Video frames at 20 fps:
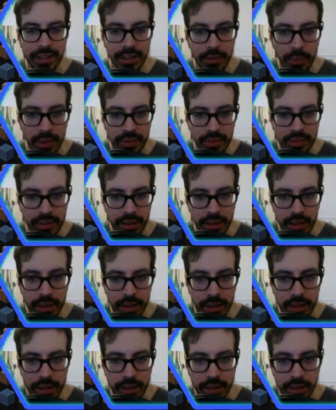questi, eh,
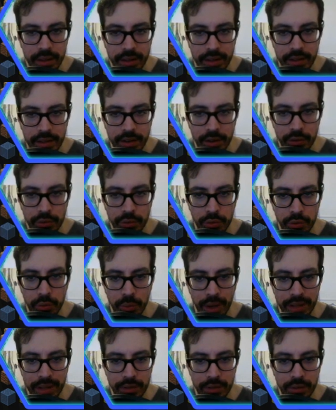che ne ho solo
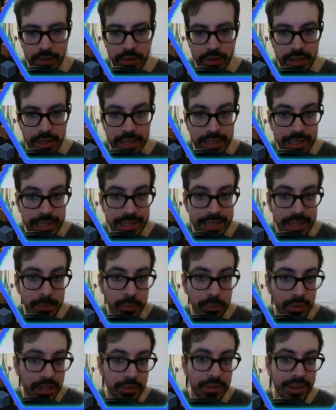4.
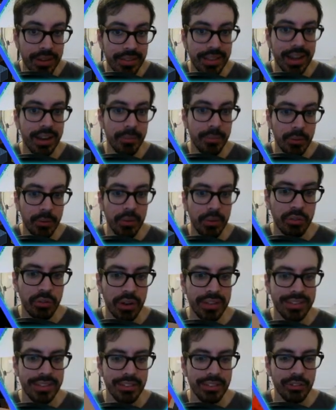Potrei utilizzarli per una
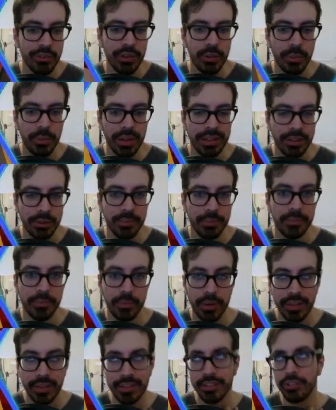stazione 4,
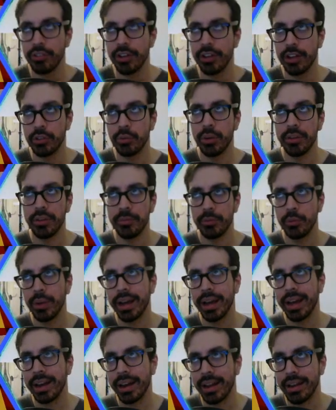una stazione a due, due
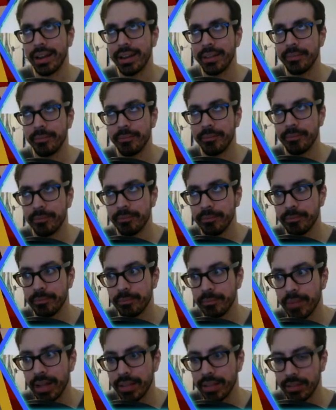carrelli,
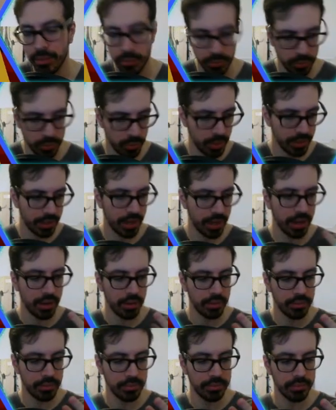anzi 1, 2, 3,
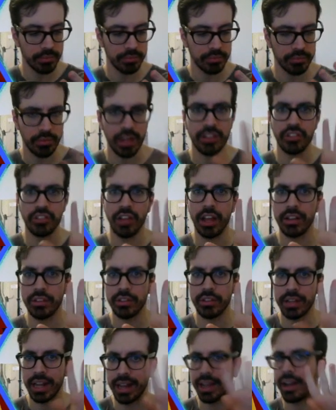a, a
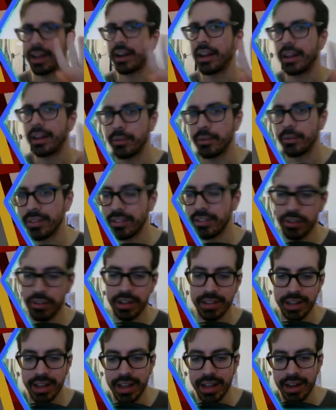tre carrelli, una stazione a
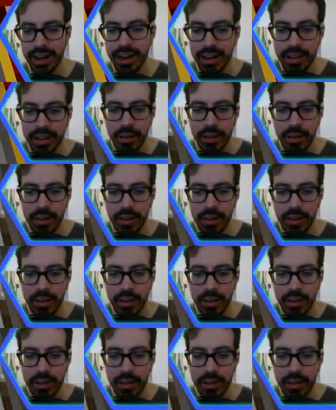tre carrelli,